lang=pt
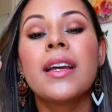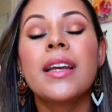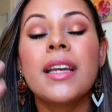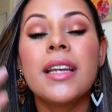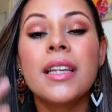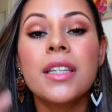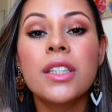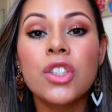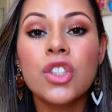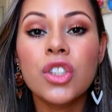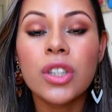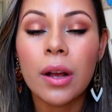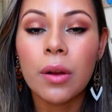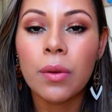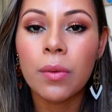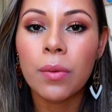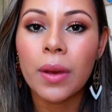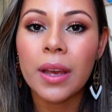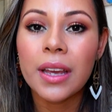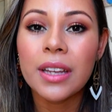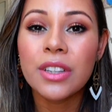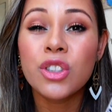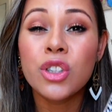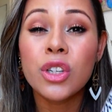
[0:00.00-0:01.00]

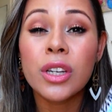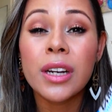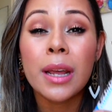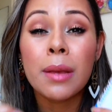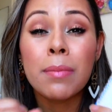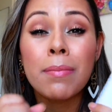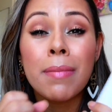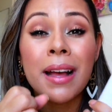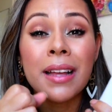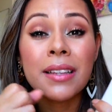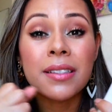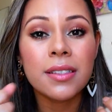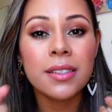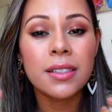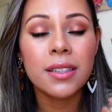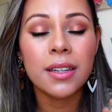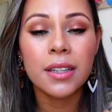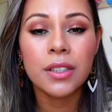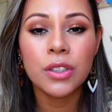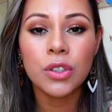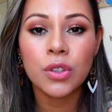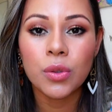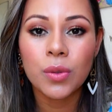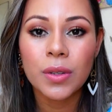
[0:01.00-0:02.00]
Enxaguei, tirei
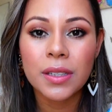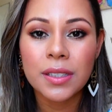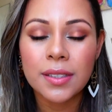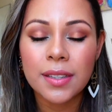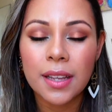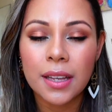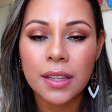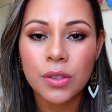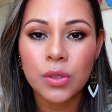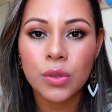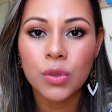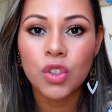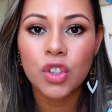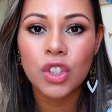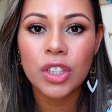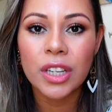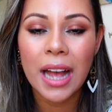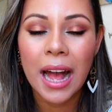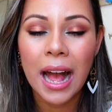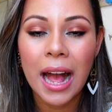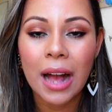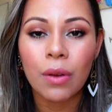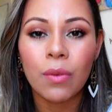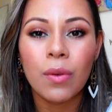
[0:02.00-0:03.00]
bastante o excesso de
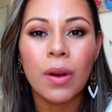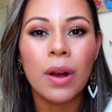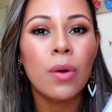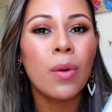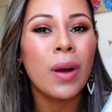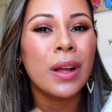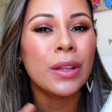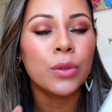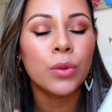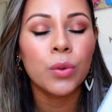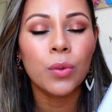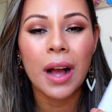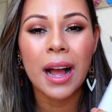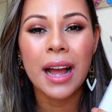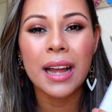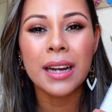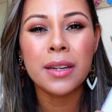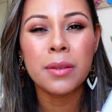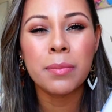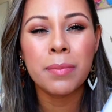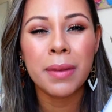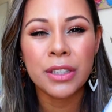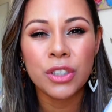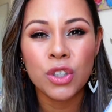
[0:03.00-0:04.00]
água com a
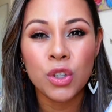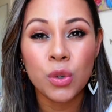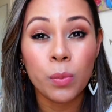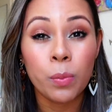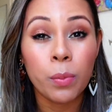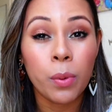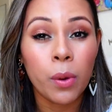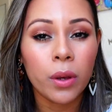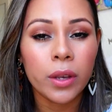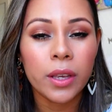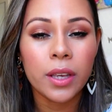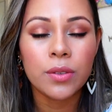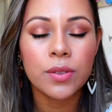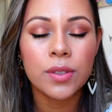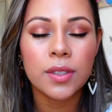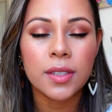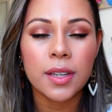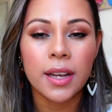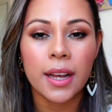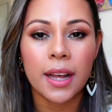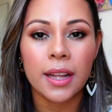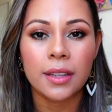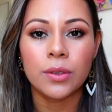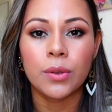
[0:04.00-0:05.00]
toalha e bati um pouquinho o
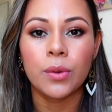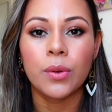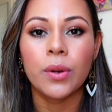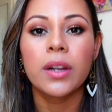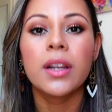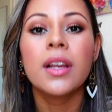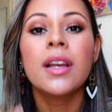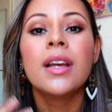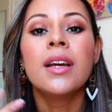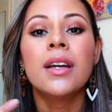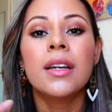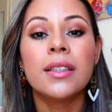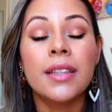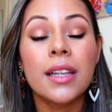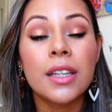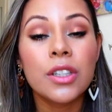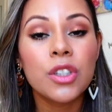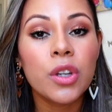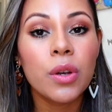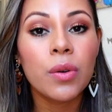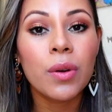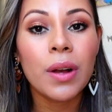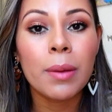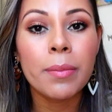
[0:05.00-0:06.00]
secador,
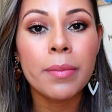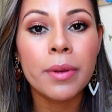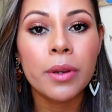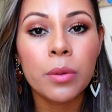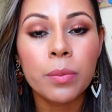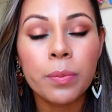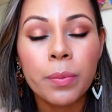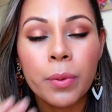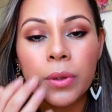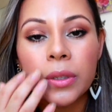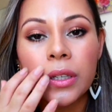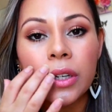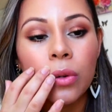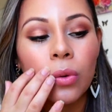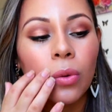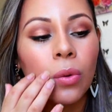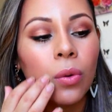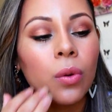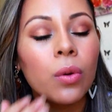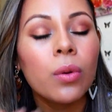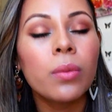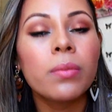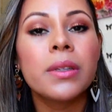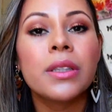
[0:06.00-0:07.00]
deixei o cabelo um pouquinho
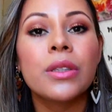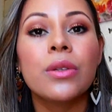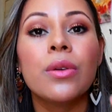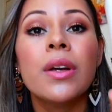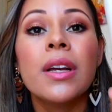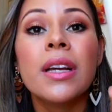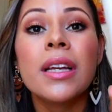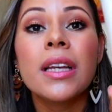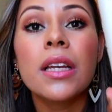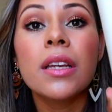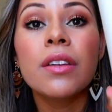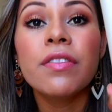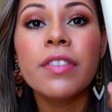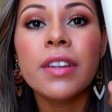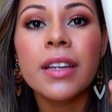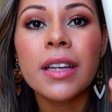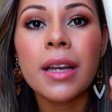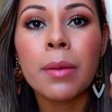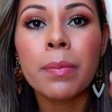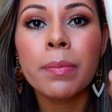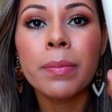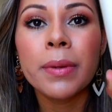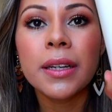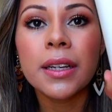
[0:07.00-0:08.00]
úmido e
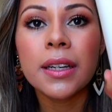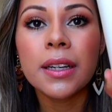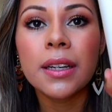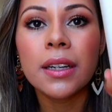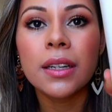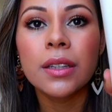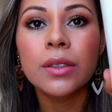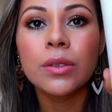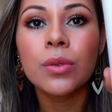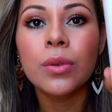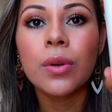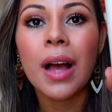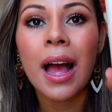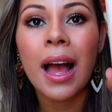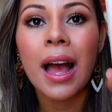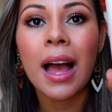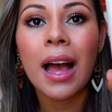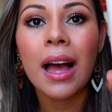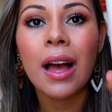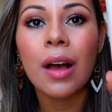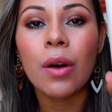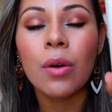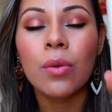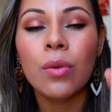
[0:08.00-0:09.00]
vim aplicando
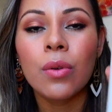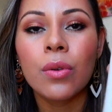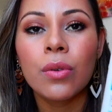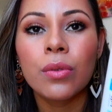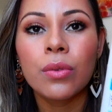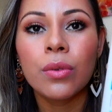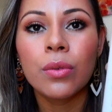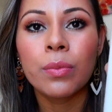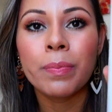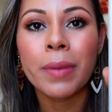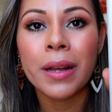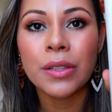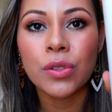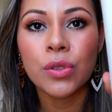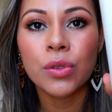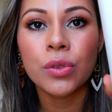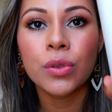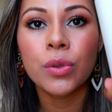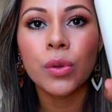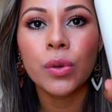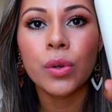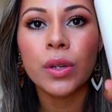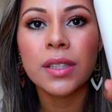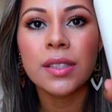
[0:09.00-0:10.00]
a, o passo
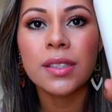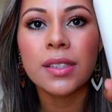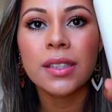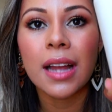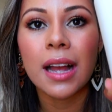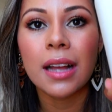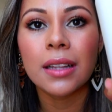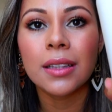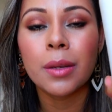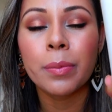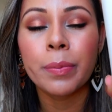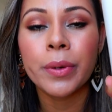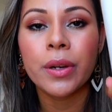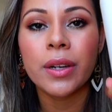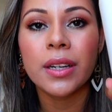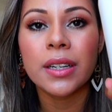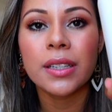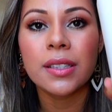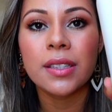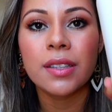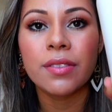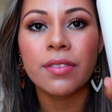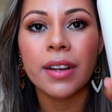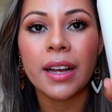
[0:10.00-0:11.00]
2, tá? Da
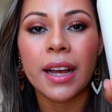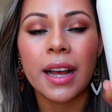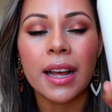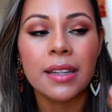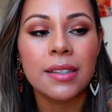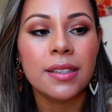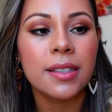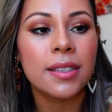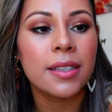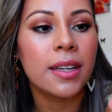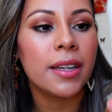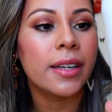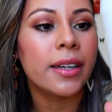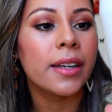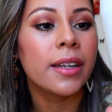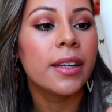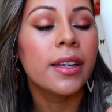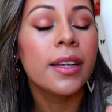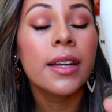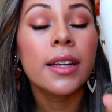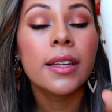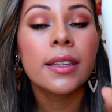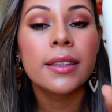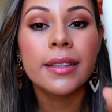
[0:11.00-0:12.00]
progressiva caseira
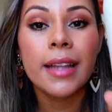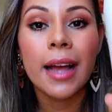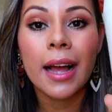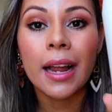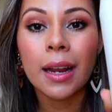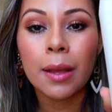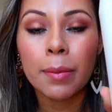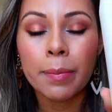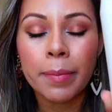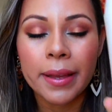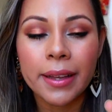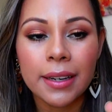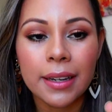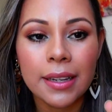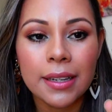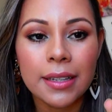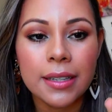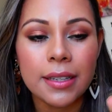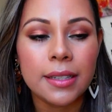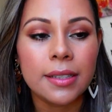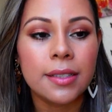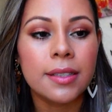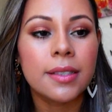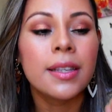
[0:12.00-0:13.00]
da Labela
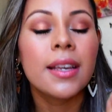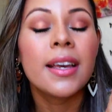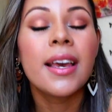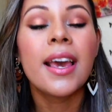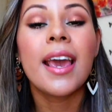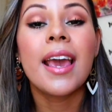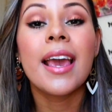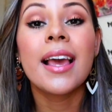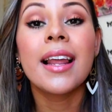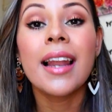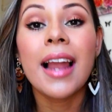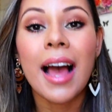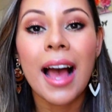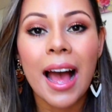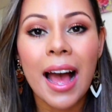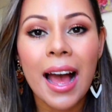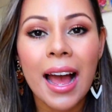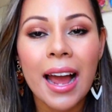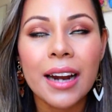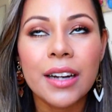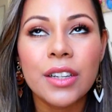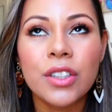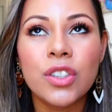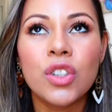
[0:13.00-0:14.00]
Liz. Ela
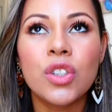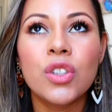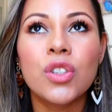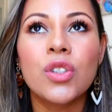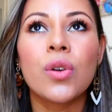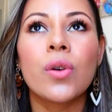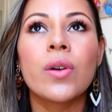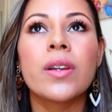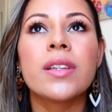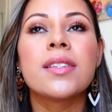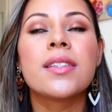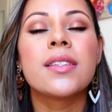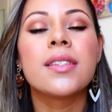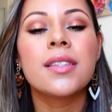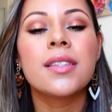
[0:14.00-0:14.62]
arde, Joyce?